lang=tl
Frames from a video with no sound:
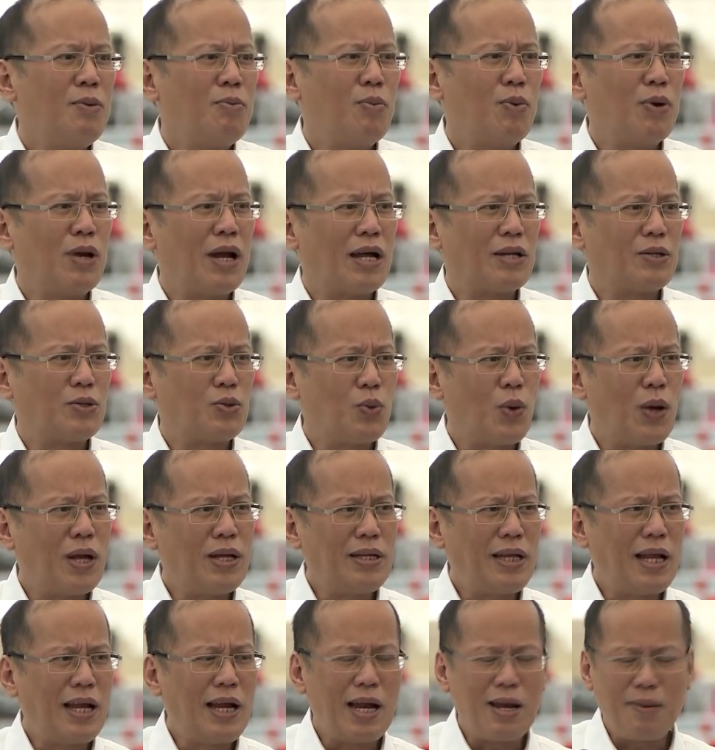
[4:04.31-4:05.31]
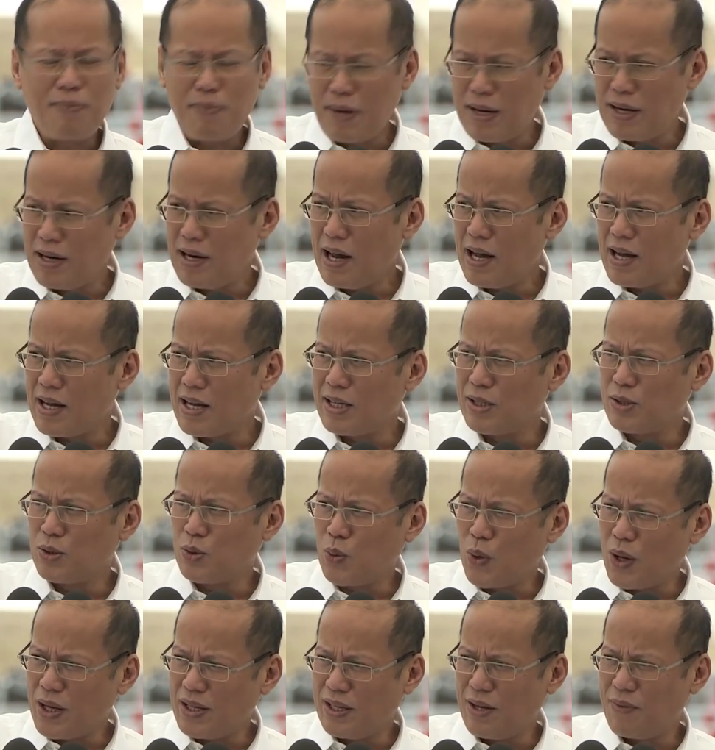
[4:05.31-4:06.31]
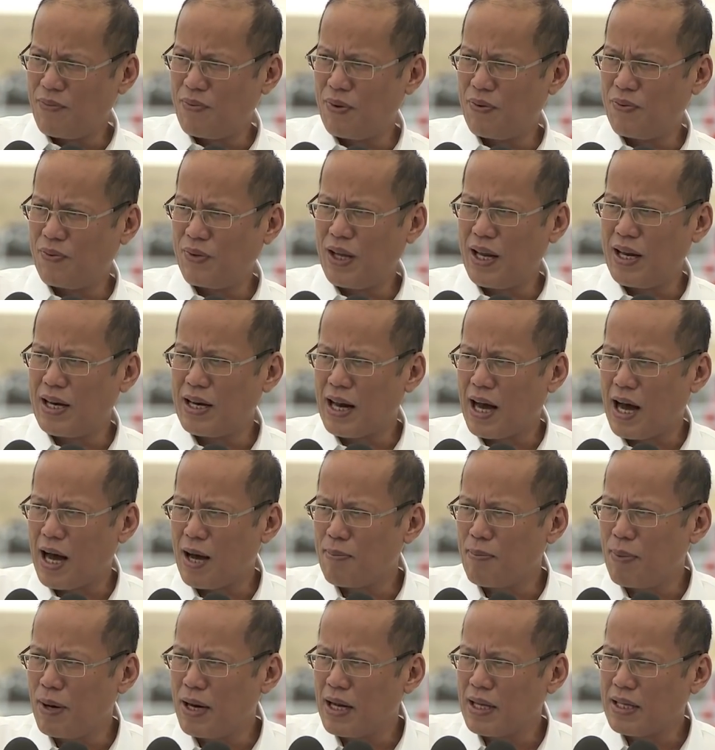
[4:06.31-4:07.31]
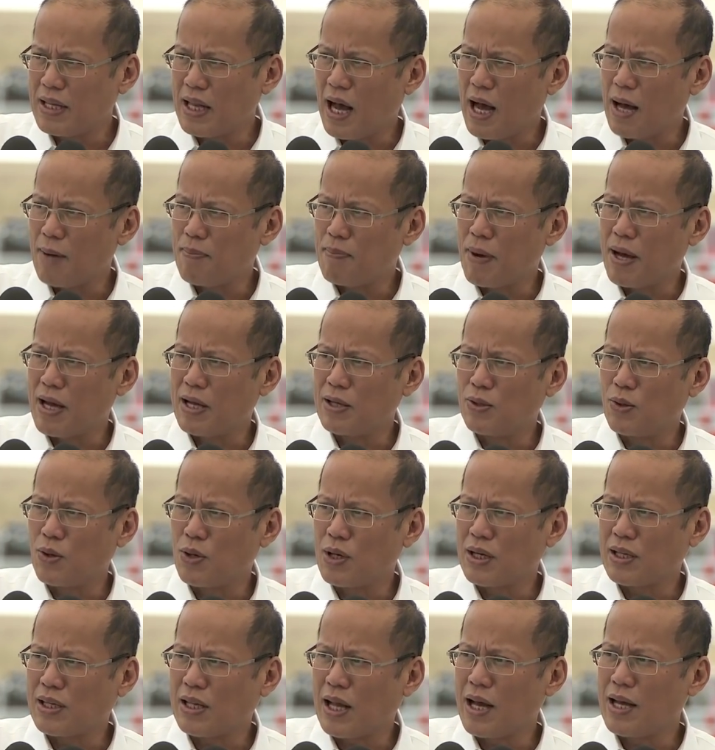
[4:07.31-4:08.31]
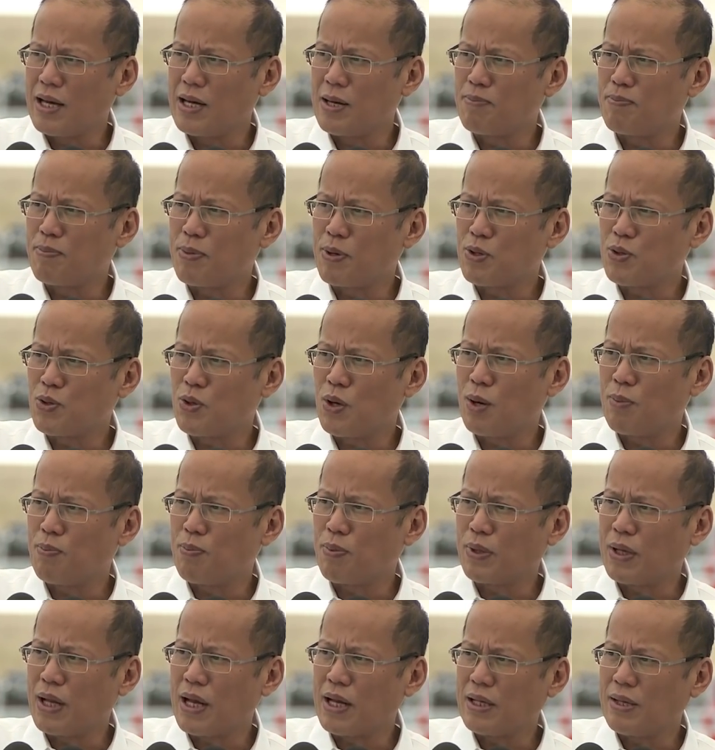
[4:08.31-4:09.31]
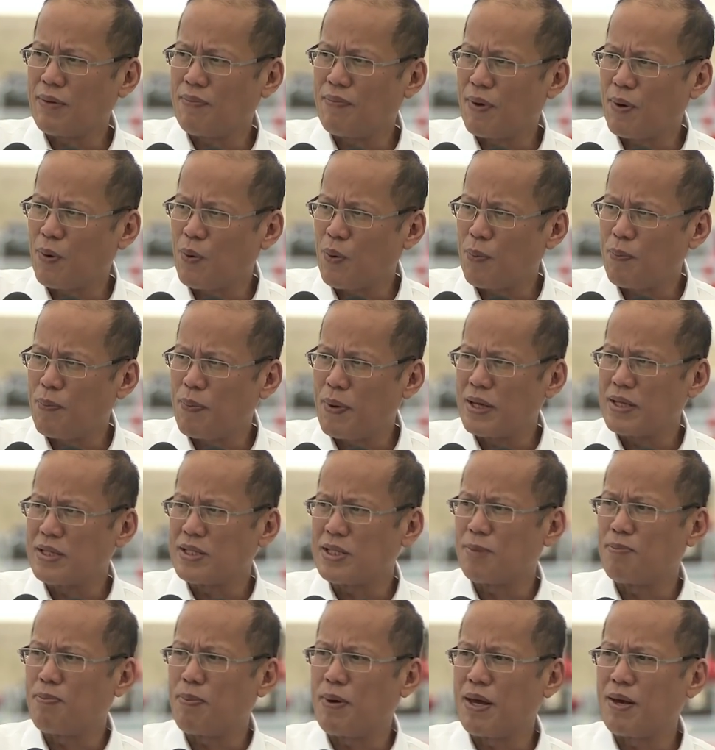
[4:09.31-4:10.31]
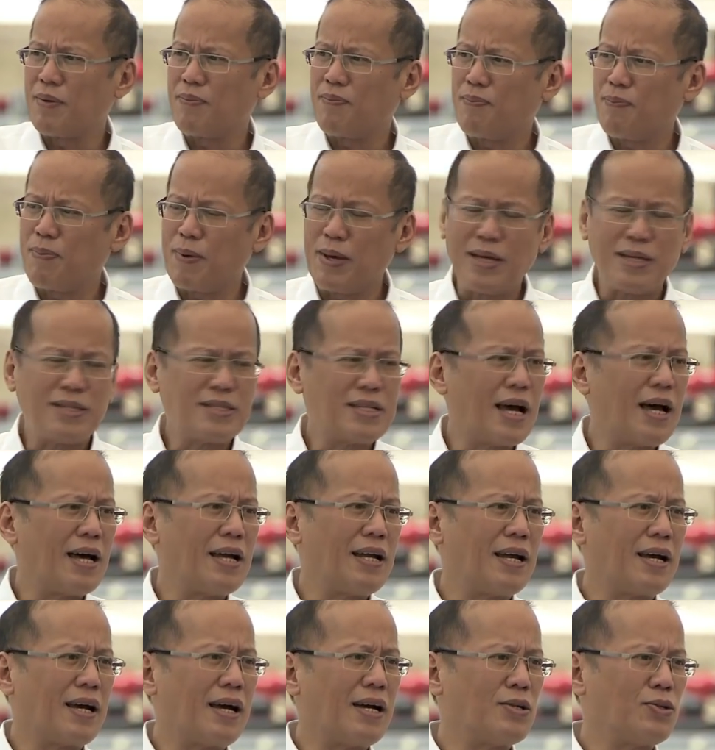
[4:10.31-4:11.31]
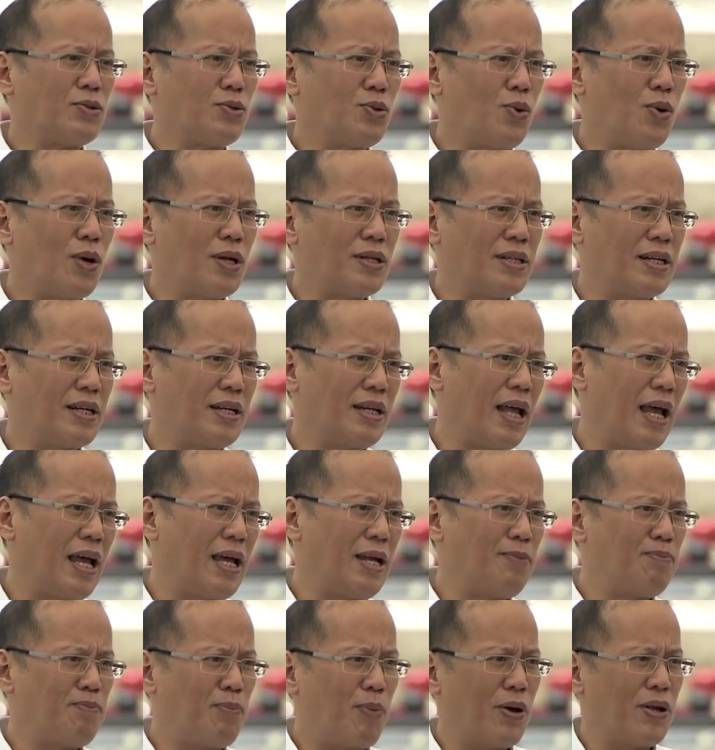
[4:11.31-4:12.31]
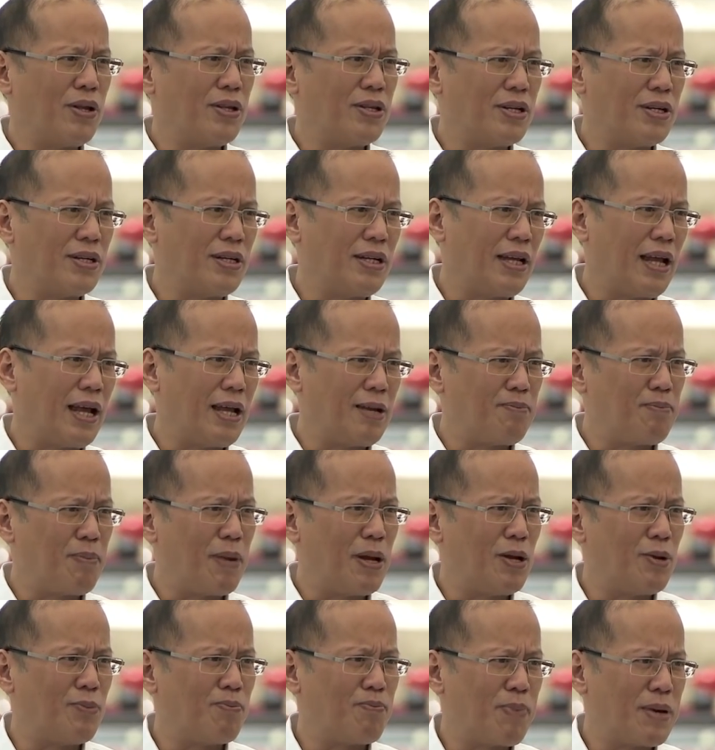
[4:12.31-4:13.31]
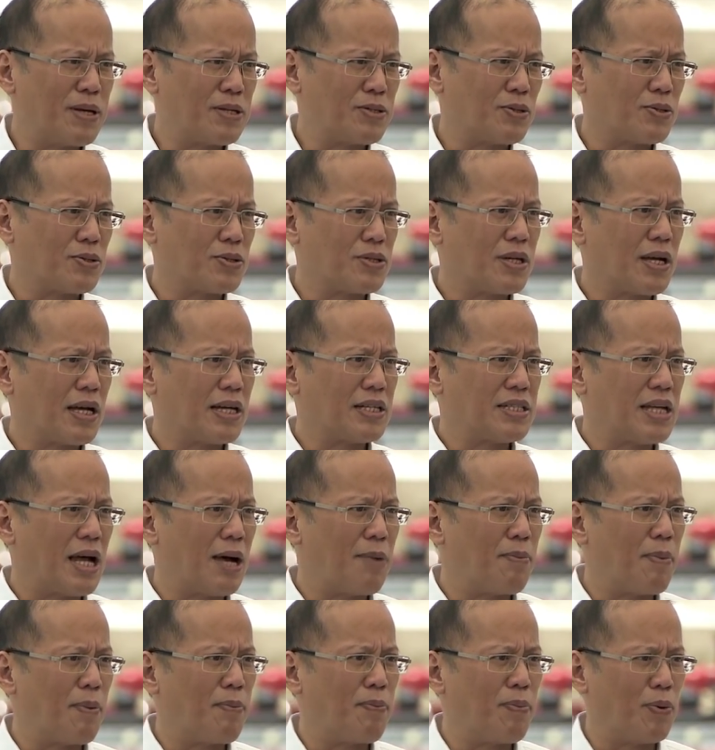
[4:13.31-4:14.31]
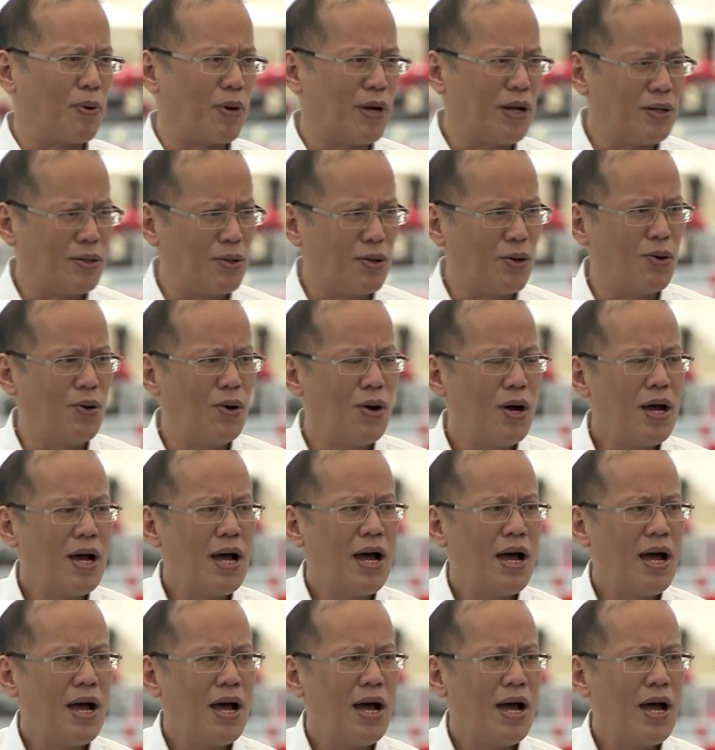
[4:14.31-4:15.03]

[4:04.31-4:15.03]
Mula 2011 hanggang 2015, nakabili at nakapaghandog na tayo ng personal protective equipment sa BFP sa halagang 208.38 million pesos. Kasama po rito